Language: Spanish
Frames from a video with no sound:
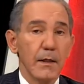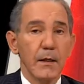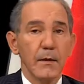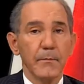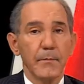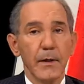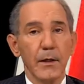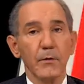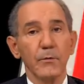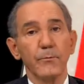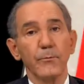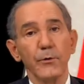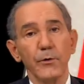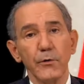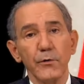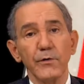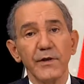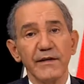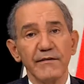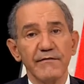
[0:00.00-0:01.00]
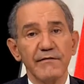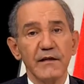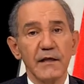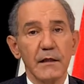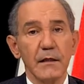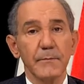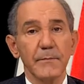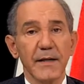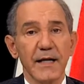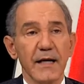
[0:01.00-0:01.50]
pero puedo
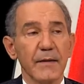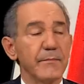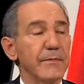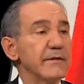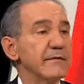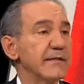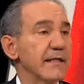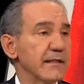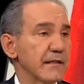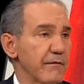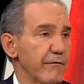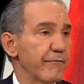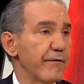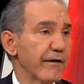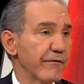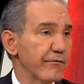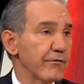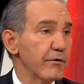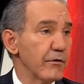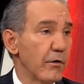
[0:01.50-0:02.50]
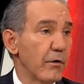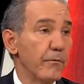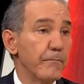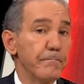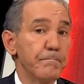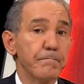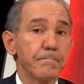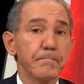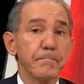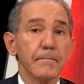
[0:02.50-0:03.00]
decir para mi satisfacción
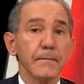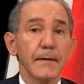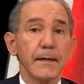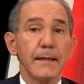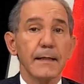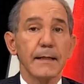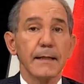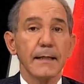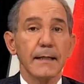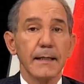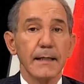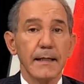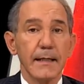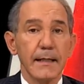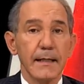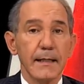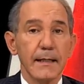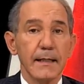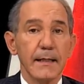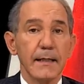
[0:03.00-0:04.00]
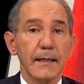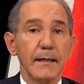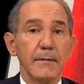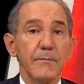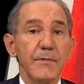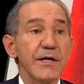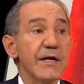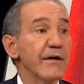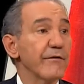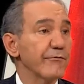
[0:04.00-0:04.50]
que
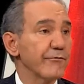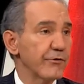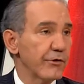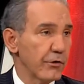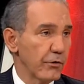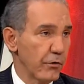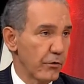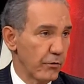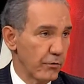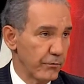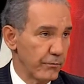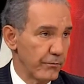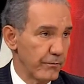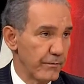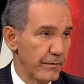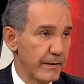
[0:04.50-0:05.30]
mi gestión